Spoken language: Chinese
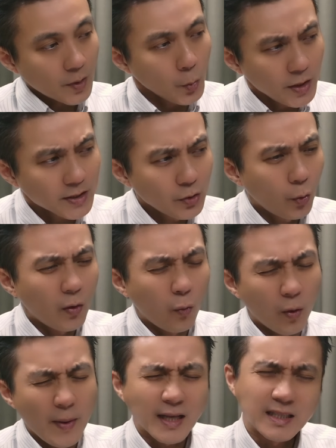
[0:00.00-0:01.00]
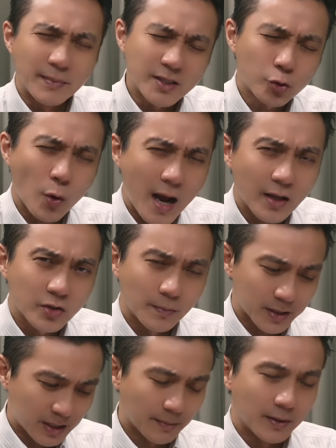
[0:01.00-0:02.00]
问题是我我们要怎么抓，怎
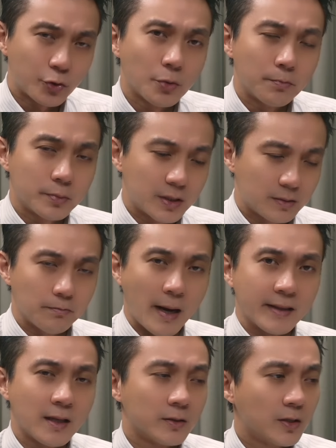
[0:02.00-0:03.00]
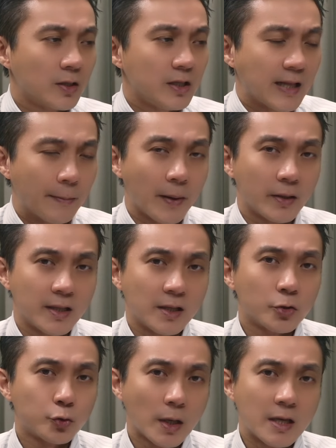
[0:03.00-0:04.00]
么怎么去买到能一档标的能
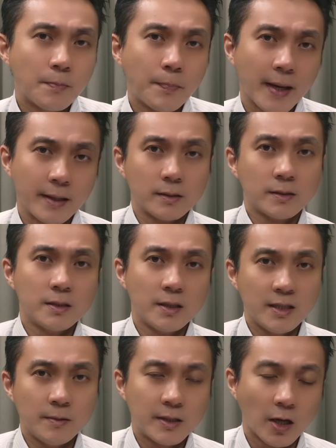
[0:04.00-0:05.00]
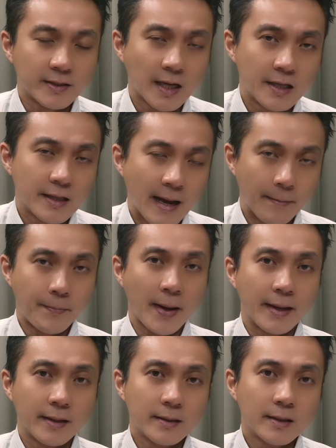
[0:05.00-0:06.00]
够赚一倍，甚至一挑战两
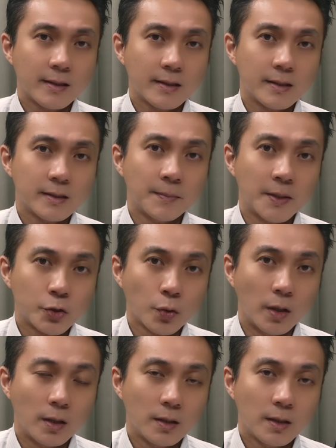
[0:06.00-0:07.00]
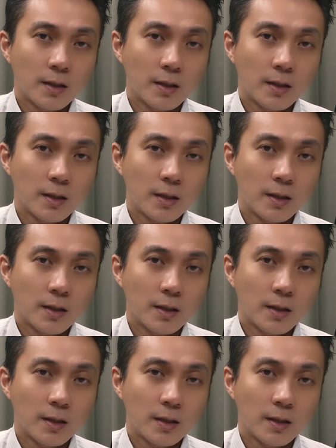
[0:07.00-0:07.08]
倍，怎么做？